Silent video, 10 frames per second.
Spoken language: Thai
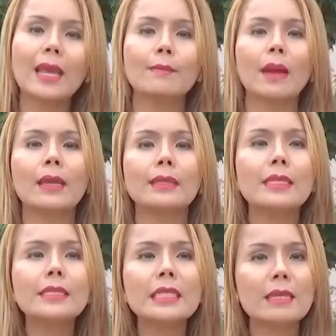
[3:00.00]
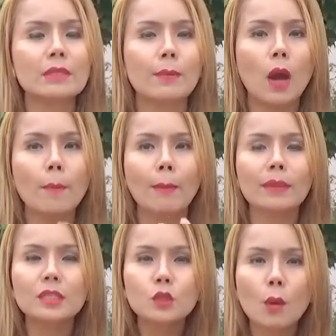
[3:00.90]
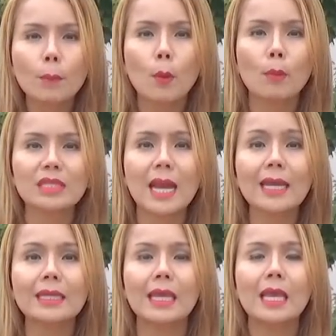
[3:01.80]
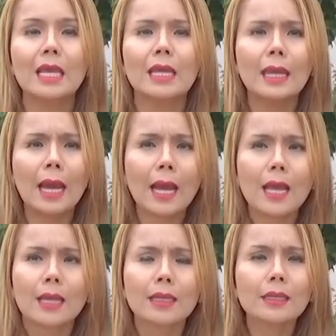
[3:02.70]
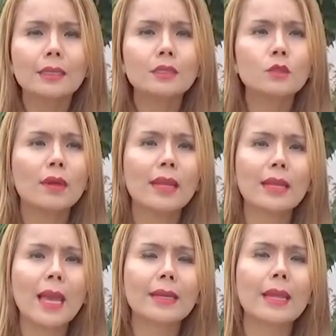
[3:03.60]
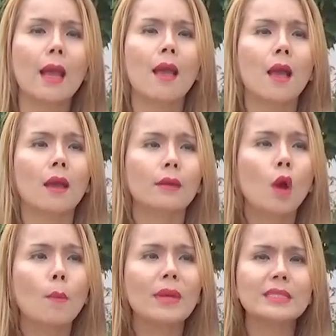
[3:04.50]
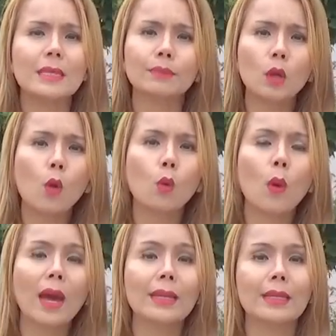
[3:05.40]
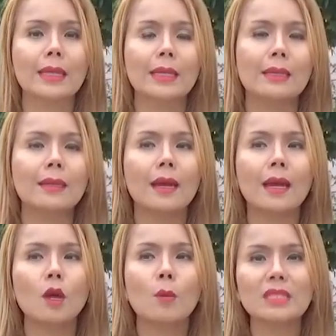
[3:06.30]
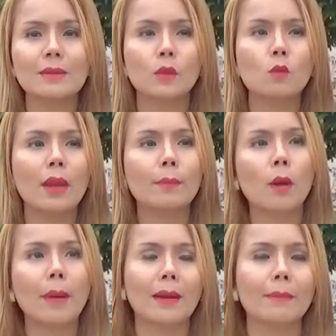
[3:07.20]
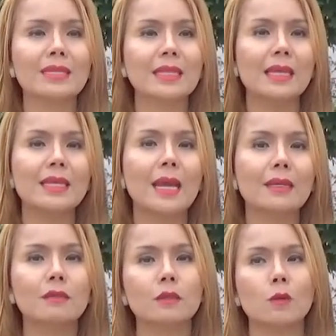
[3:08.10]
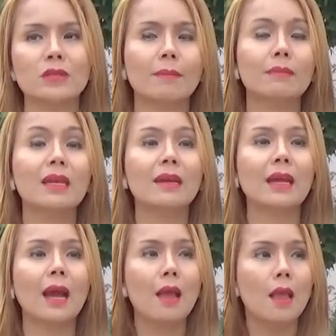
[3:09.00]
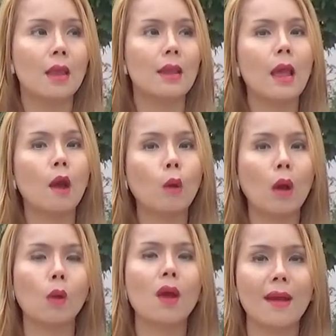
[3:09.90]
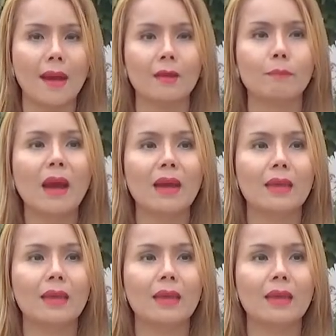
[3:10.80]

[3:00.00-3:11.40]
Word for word: ยไหมที่จีบเฉพาะแบบคือช่วงโปรโมชั่นนะคะ คือช่วงแรกๆเนี่ยโทรมาจีบทุกวันนะคะโทรมาจีบทุกวันพอผ่านไปสักระยะหนึ่งสองสามเดือนนะคะ แล้วเขาก็หายไป